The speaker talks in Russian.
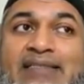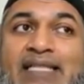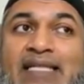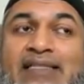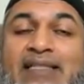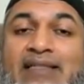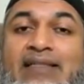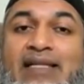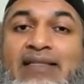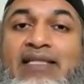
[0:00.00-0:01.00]
что
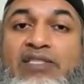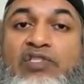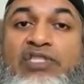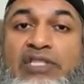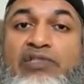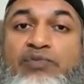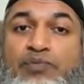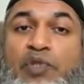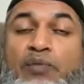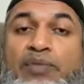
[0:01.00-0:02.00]
серьезную проблему
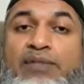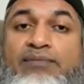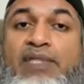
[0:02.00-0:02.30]
несет